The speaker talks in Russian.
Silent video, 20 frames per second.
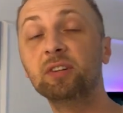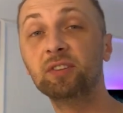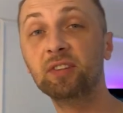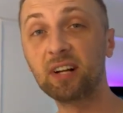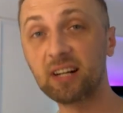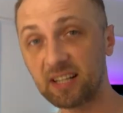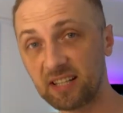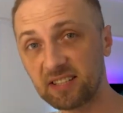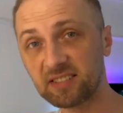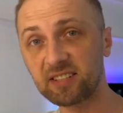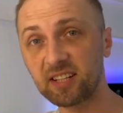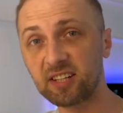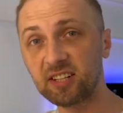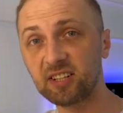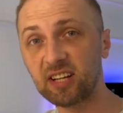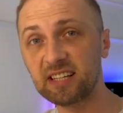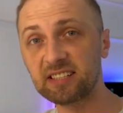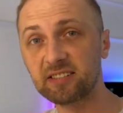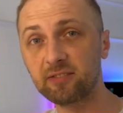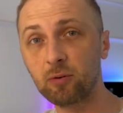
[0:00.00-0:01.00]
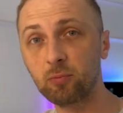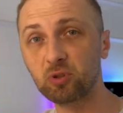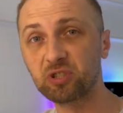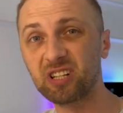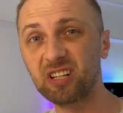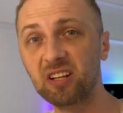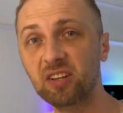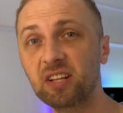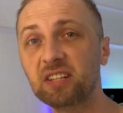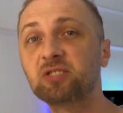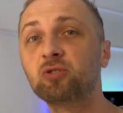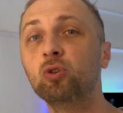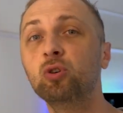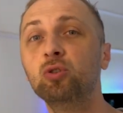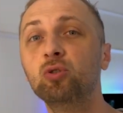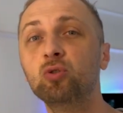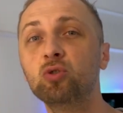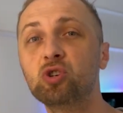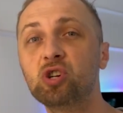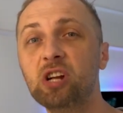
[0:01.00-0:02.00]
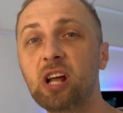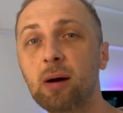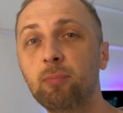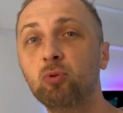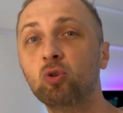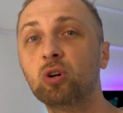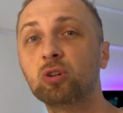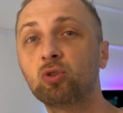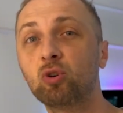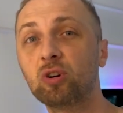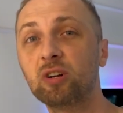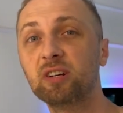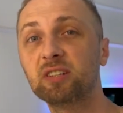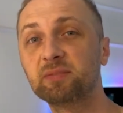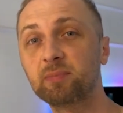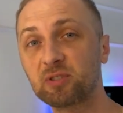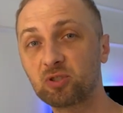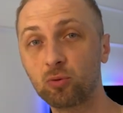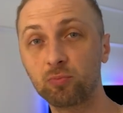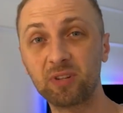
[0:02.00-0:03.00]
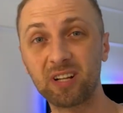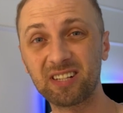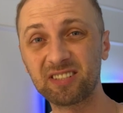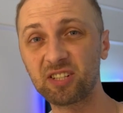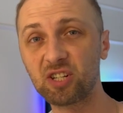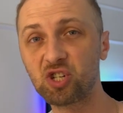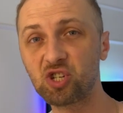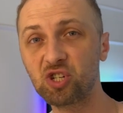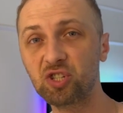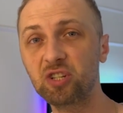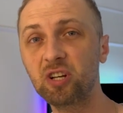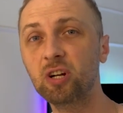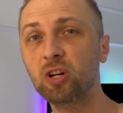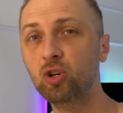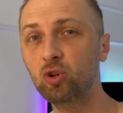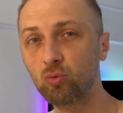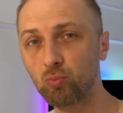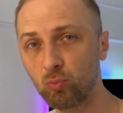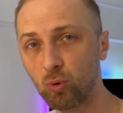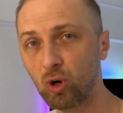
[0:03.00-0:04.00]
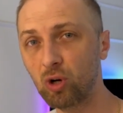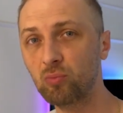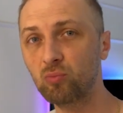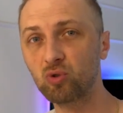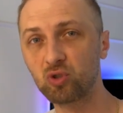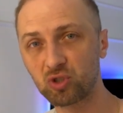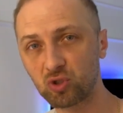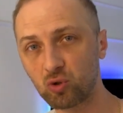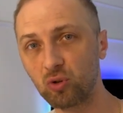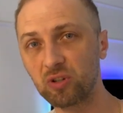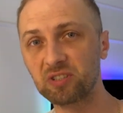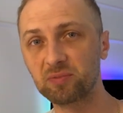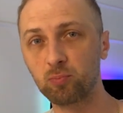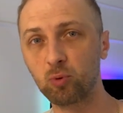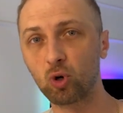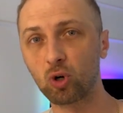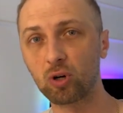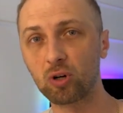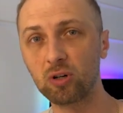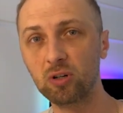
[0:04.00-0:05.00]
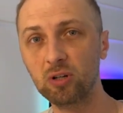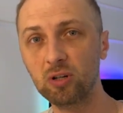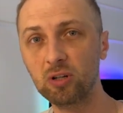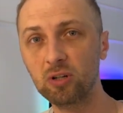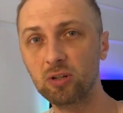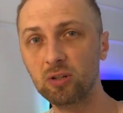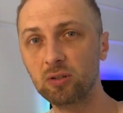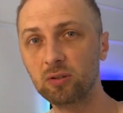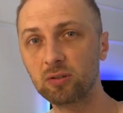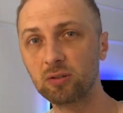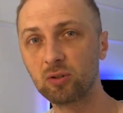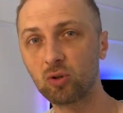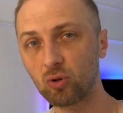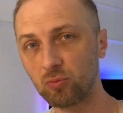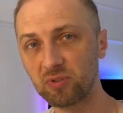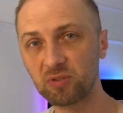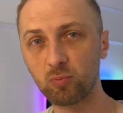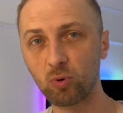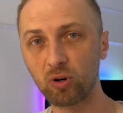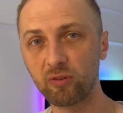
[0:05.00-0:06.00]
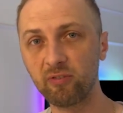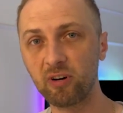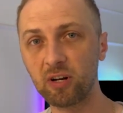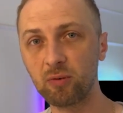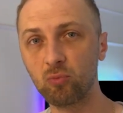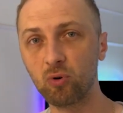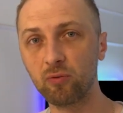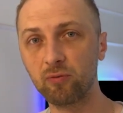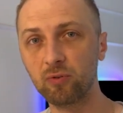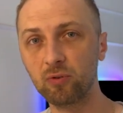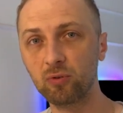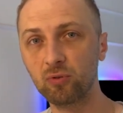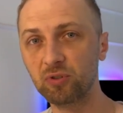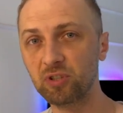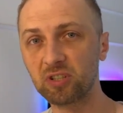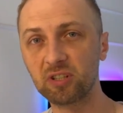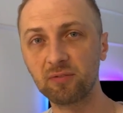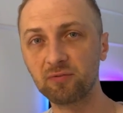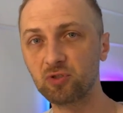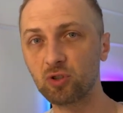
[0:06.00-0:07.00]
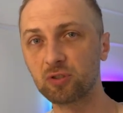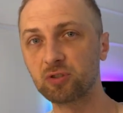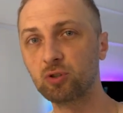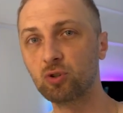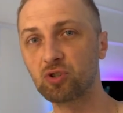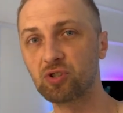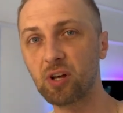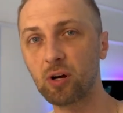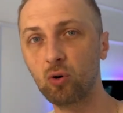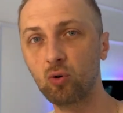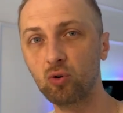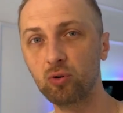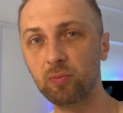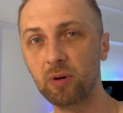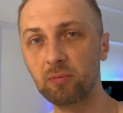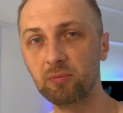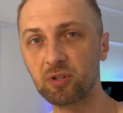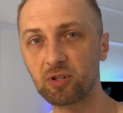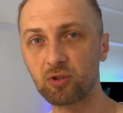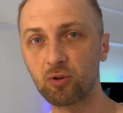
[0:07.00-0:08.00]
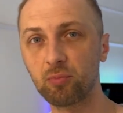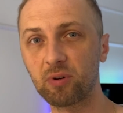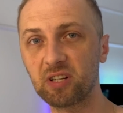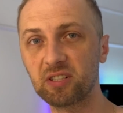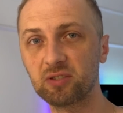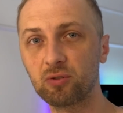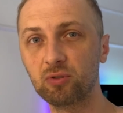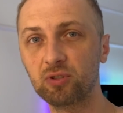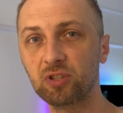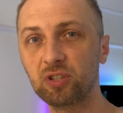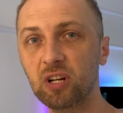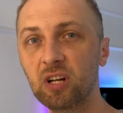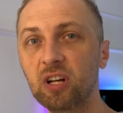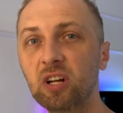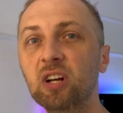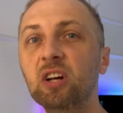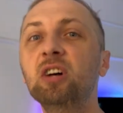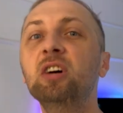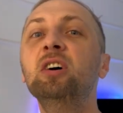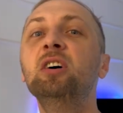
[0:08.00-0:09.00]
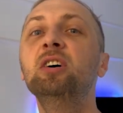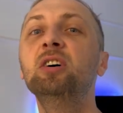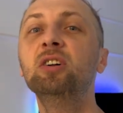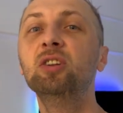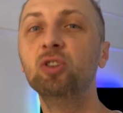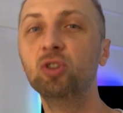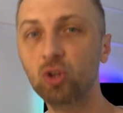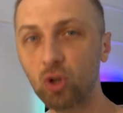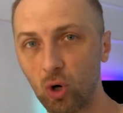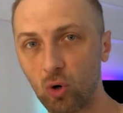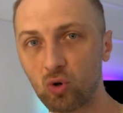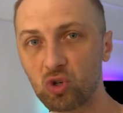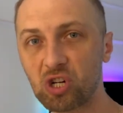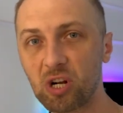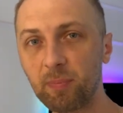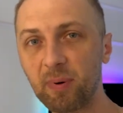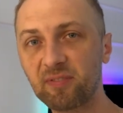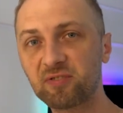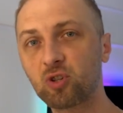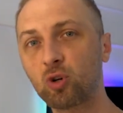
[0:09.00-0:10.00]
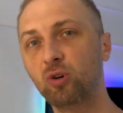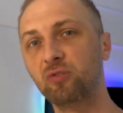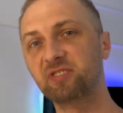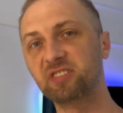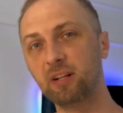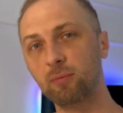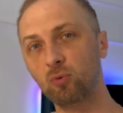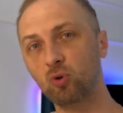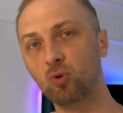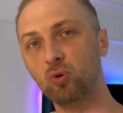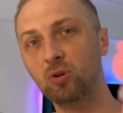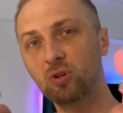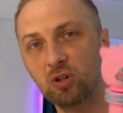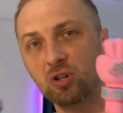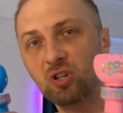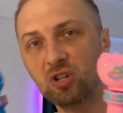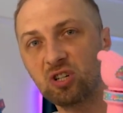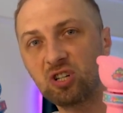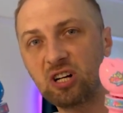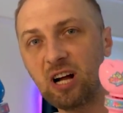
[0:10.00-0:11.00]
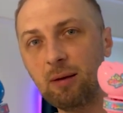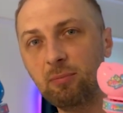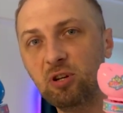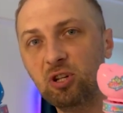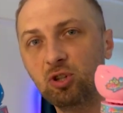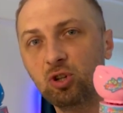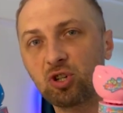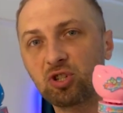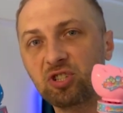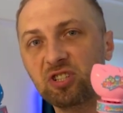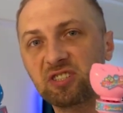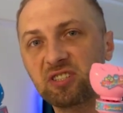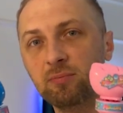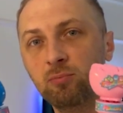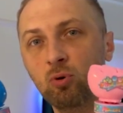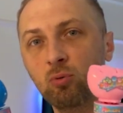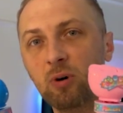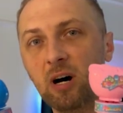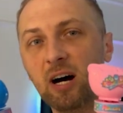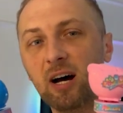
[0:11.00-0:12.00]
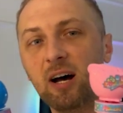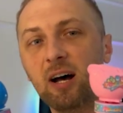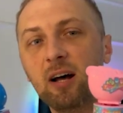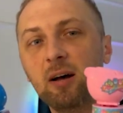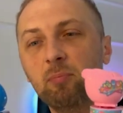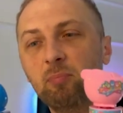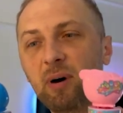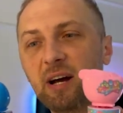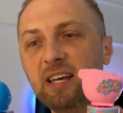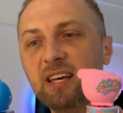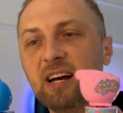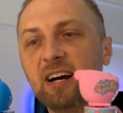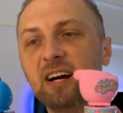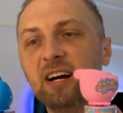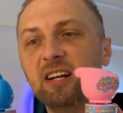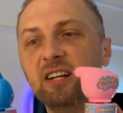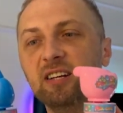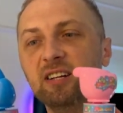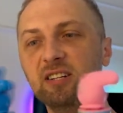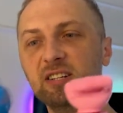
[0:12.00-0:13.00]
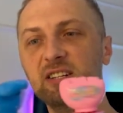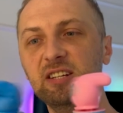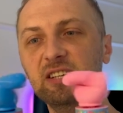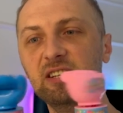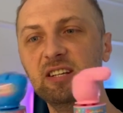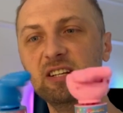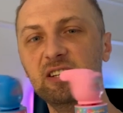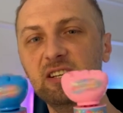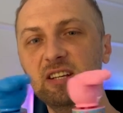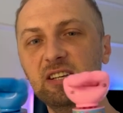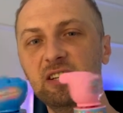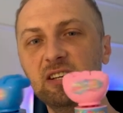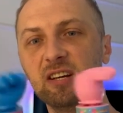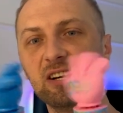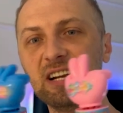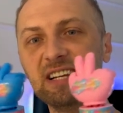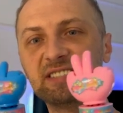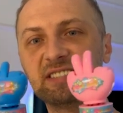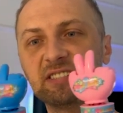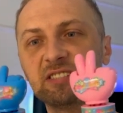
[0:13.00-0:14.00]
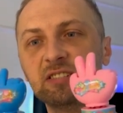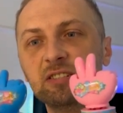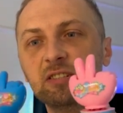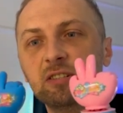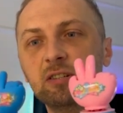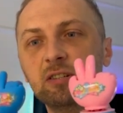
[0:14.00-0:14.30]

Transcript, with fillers: Наконец-то китайцы выпустили достойную шляпу, которая способна разрешить любой мужской спор. Кроме споров грибов. У них там все сложно, хуй пойми, что происходит. Но уже по-взрослому. Камень, ножницы, бумага. Поехали. И раз.